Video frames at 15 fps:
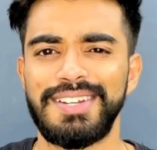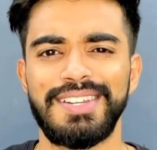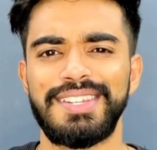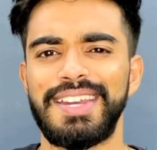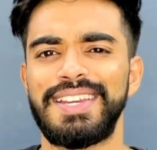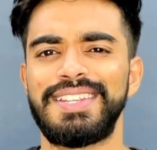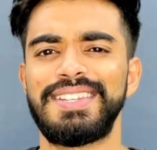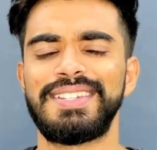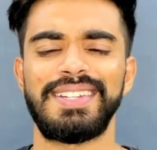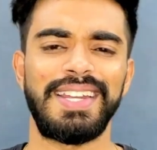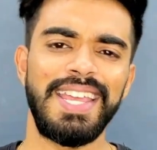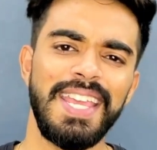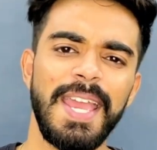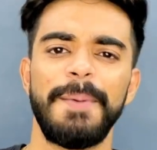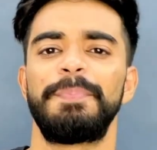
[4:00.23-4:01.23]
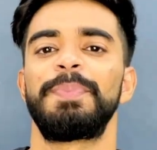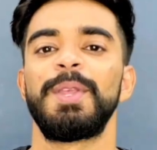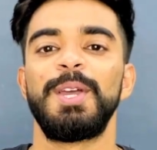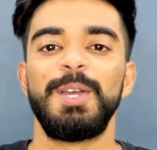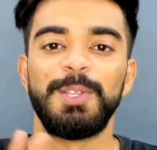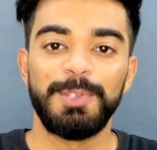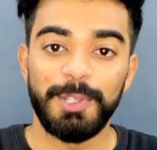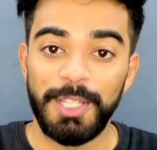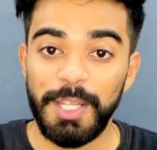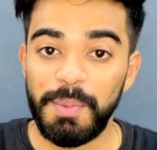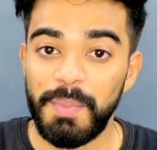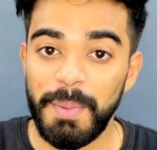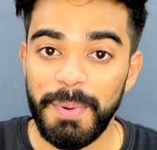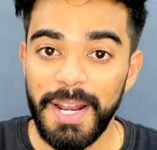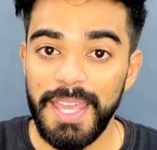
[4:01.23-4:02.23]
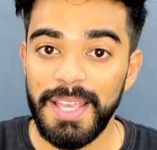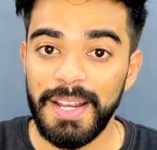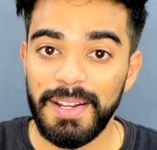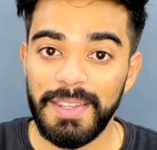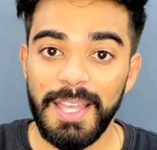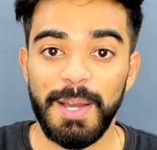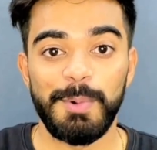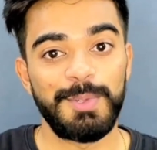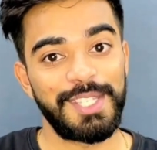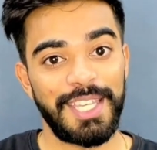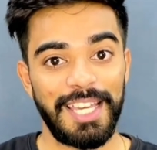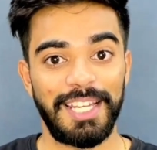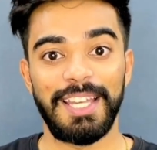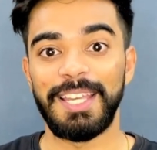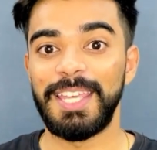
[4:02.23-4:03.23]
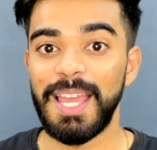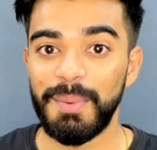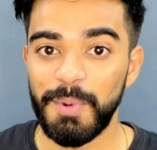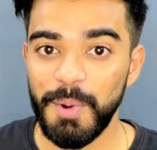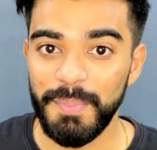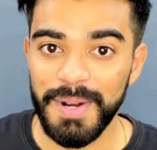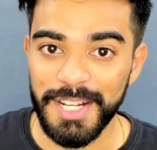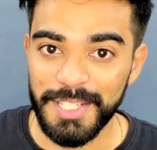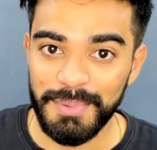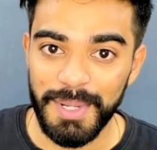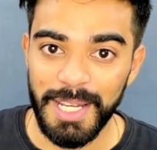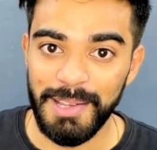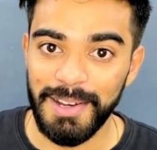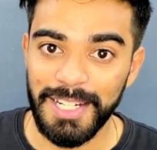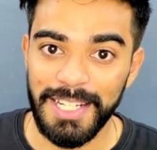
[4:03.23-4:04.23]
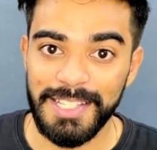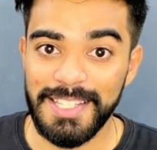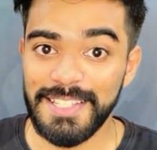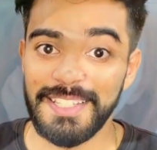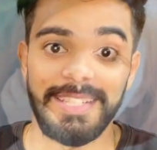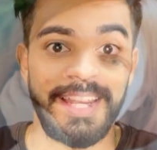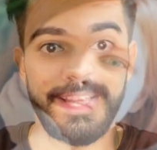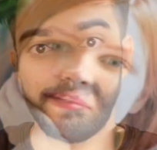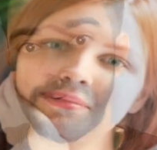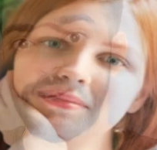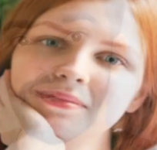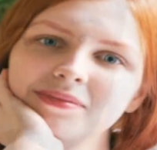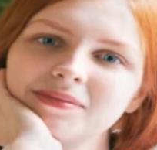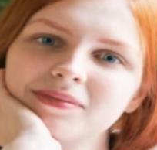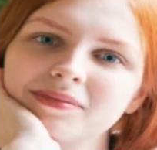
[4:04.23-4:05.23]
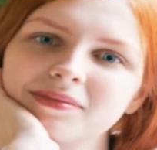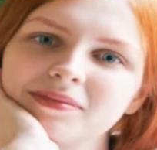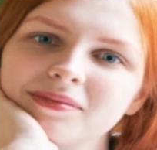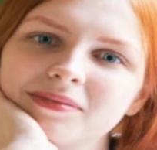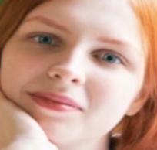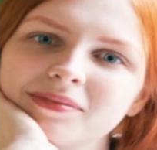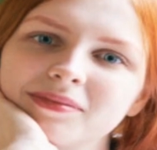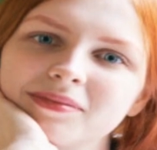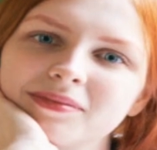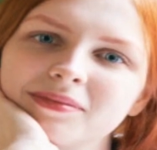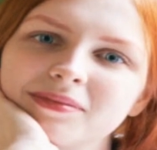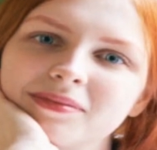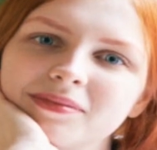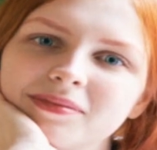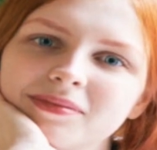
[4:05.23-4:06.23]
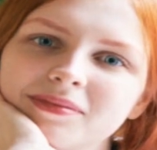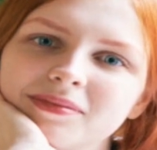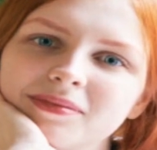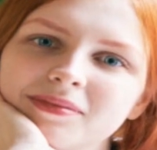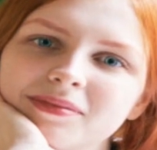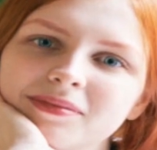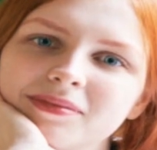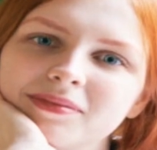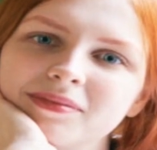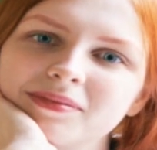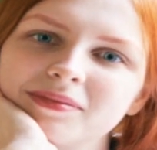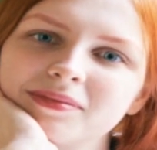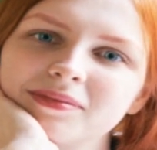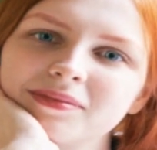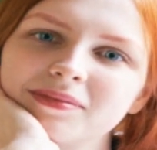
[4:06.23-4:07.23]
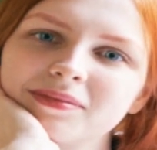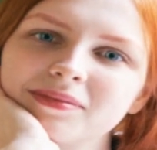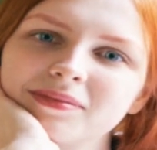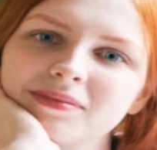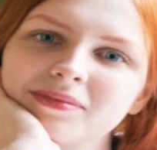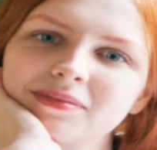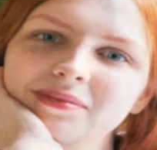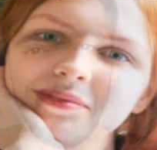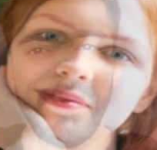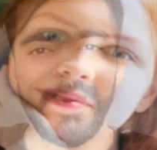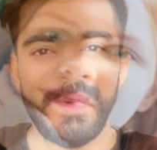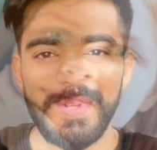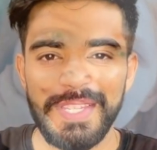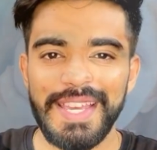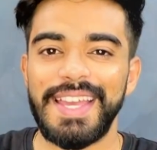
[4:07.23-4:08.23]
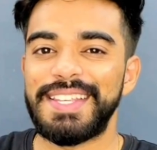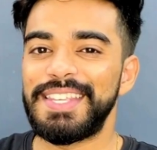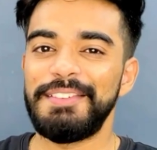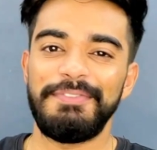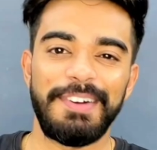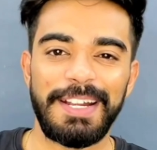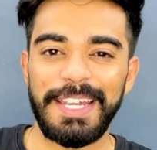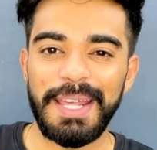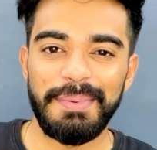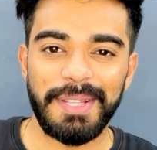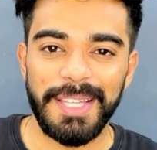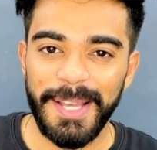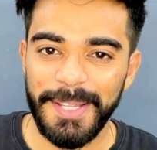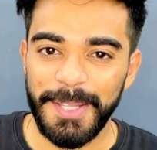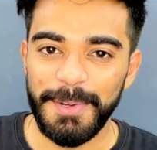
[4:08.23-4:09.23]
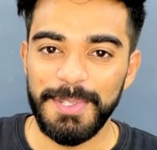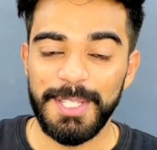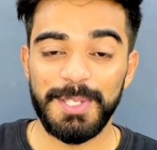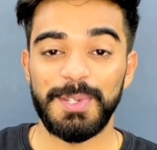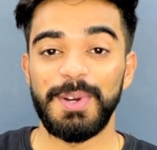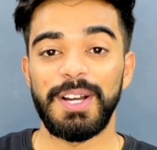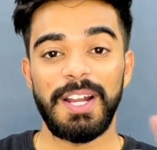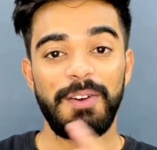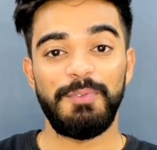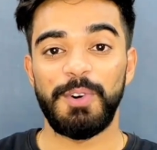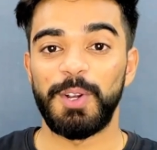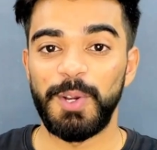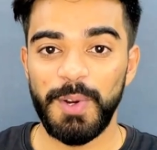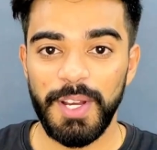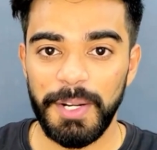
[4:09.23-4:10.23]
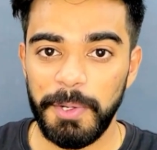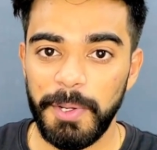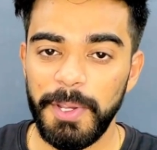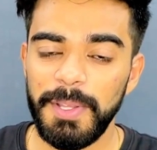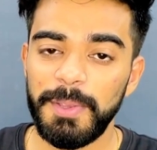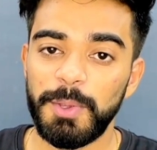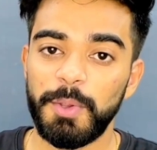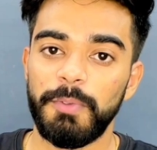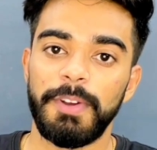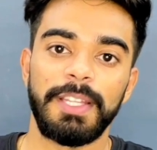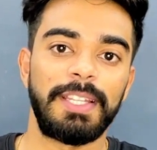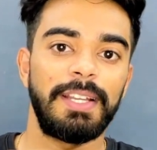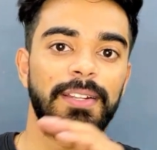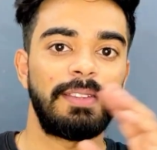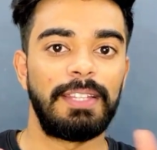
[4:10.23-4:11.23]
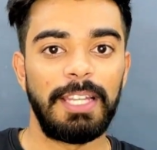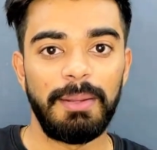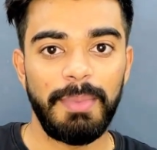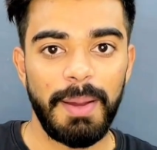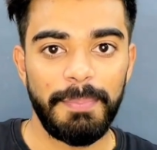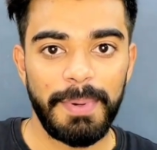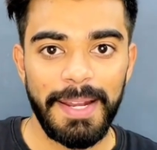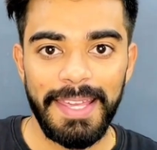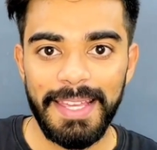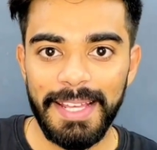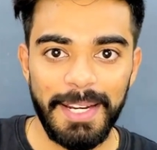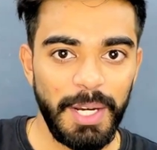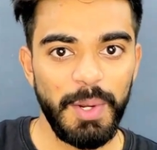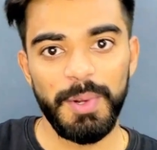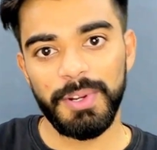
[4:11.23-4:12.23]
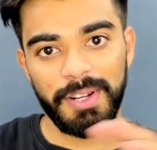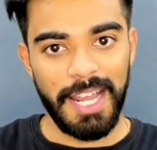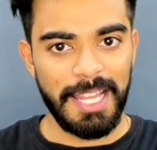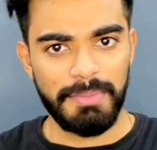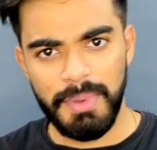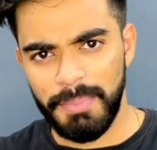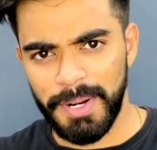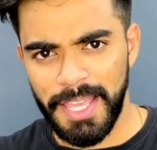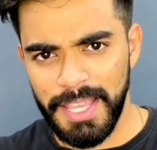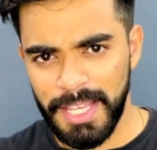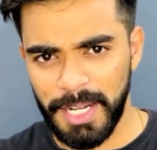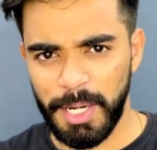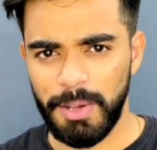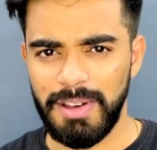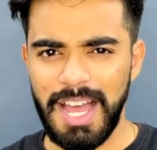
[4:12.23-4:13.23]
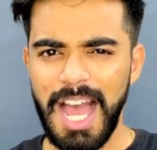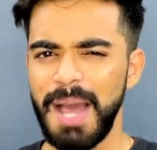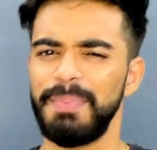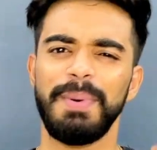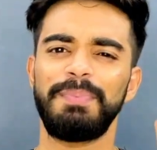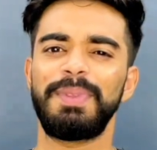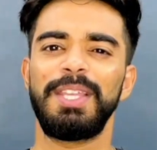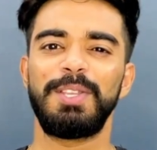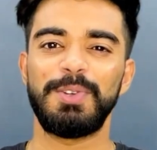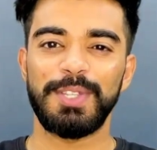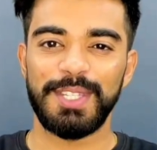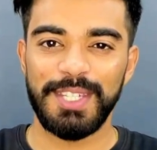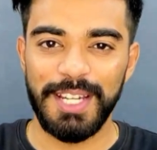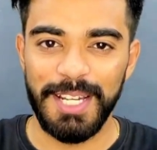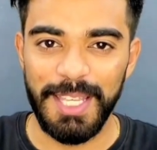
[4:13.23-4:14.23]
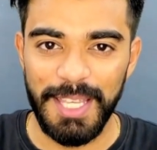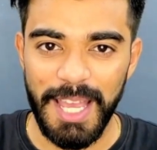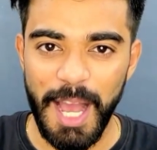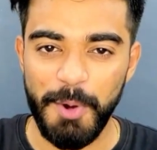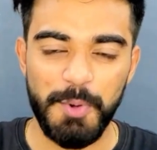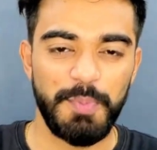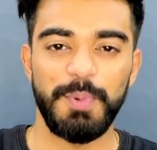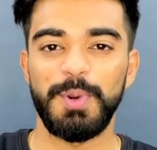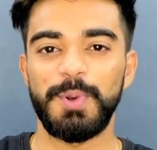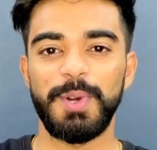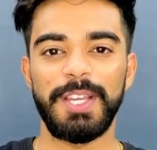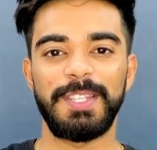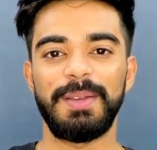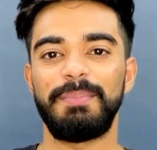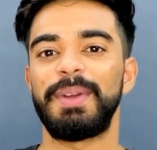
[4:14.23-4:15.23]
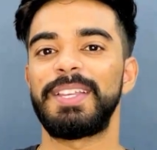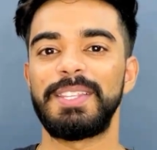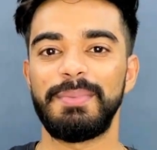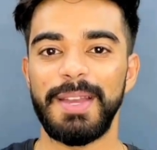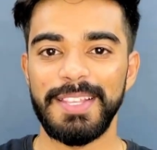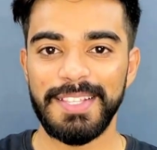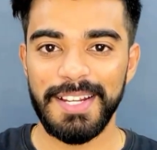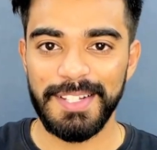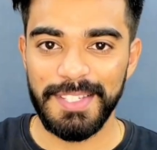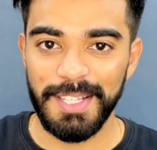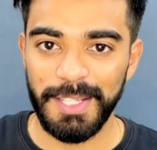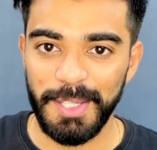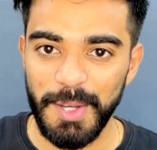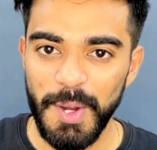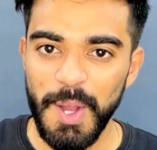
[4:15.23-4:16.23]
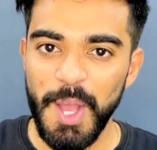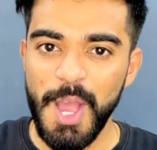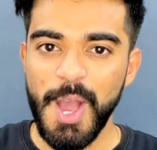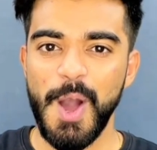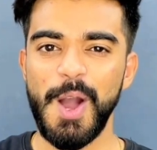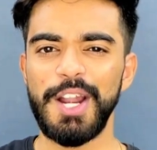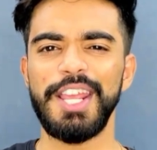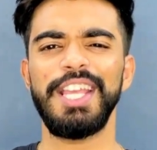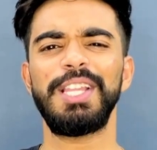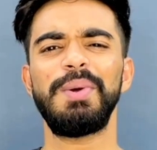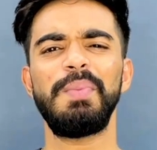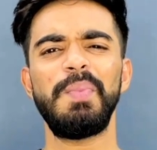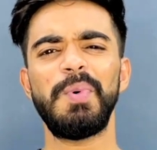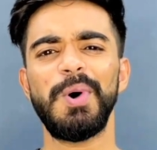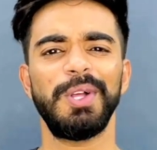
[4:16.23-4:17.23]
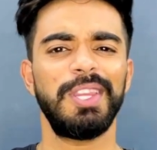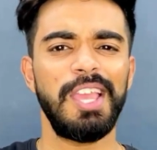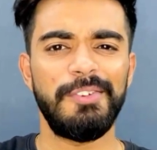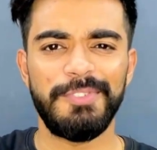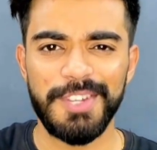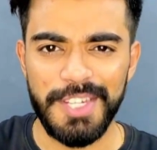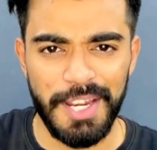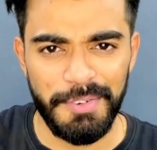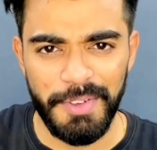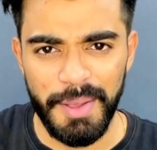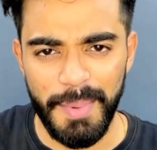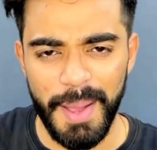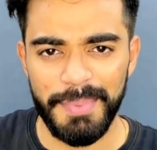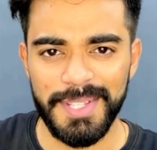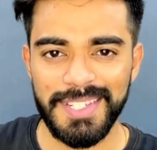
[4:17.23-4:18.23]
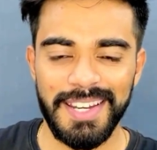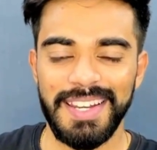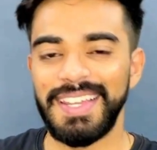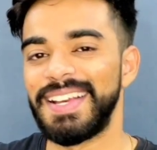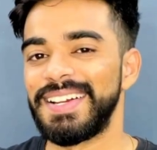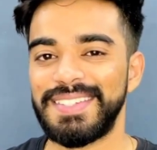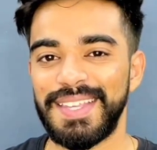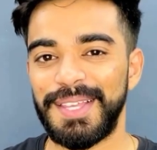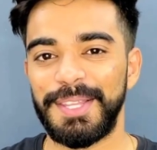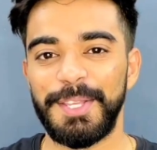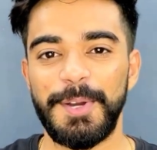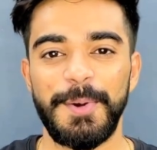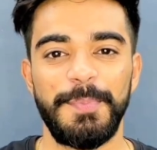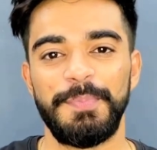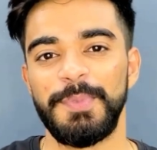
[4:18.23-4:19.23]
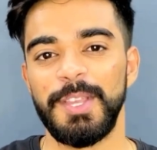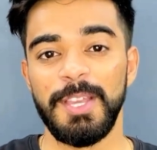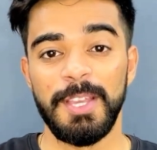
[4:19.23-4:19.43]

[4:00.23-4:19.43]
डिस्ट्रैक्शंस नहीं है सो दिन में पढ़ाई करना उसके अलग ही आपको पर्क्स मिलने वाले हैं जैसे नेचुरल लाइट में आप आराम से पढ़ाई कर सकते हो सो so, अब मैं आपको कुछ ऐसे फंडे बताता हूँ जिसको अगर आप फॉलो करोगे तो वेदर दिन में आप पढ़ाई कर रहे हो रात में पढ़ाई कर रहे हो आप अपनी जो स्टडी आउटपुट को एकदम मैक्सिमाइज कर सकते हो और एकदम बहुत ही एफिशिएंट वे में आप स्टडी कर सकते हो